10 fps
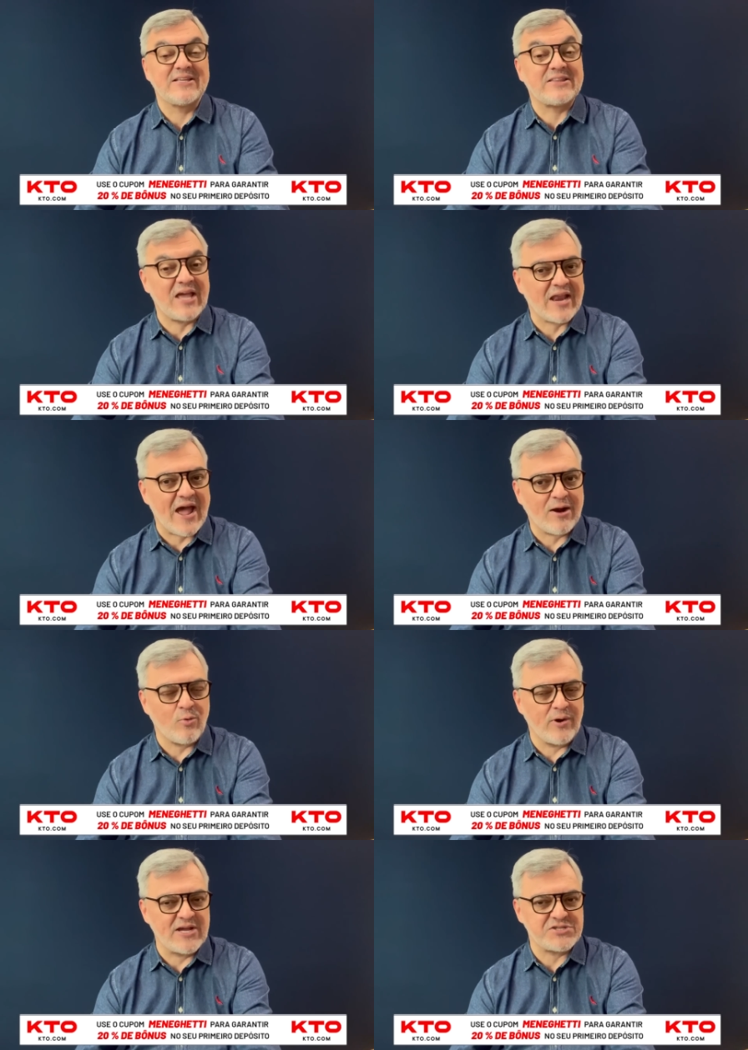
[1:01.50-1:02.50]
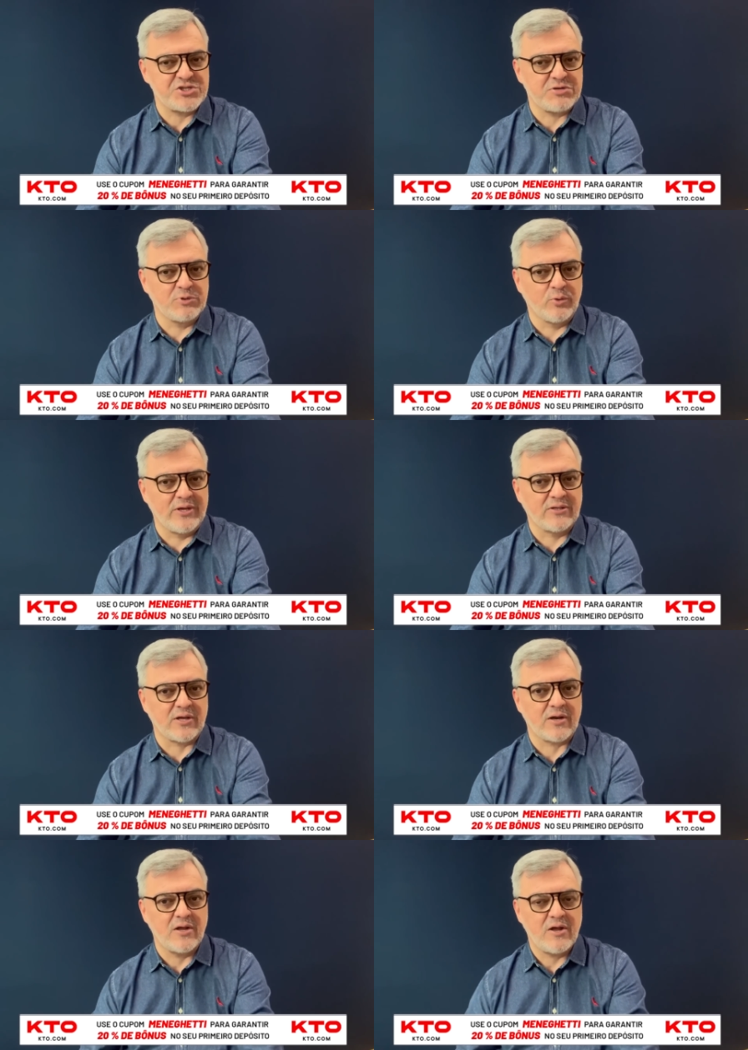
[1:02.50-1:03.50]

terá com este time do Inter.